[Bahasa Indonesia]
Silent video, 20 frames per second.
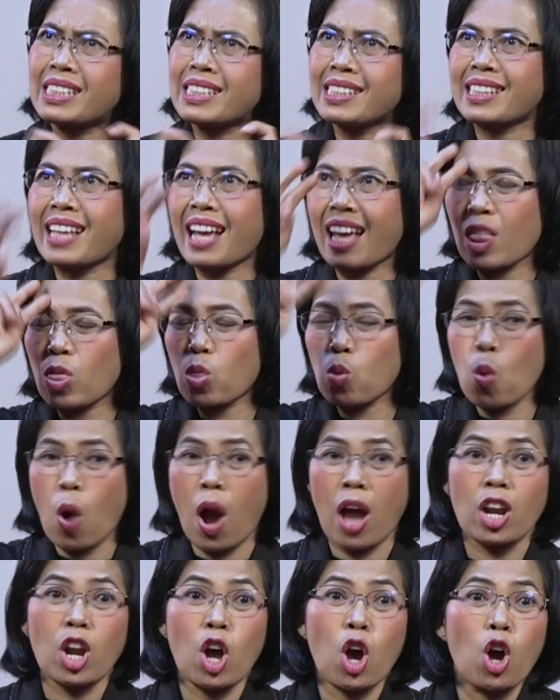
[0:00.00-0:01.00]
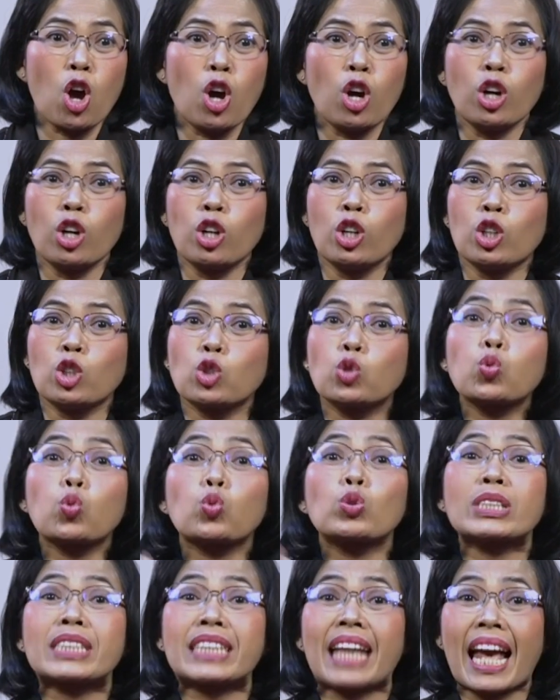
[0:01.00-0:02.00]
Saya jumpai orang-orang yang mengasihi
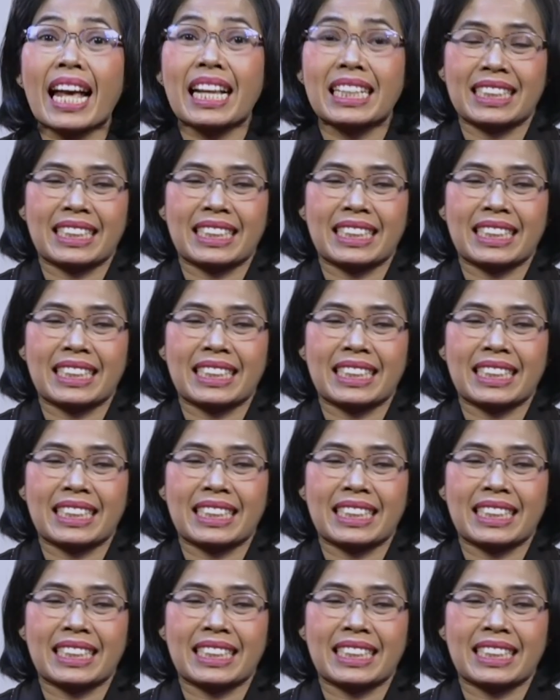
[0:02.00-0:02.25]
Tuhan,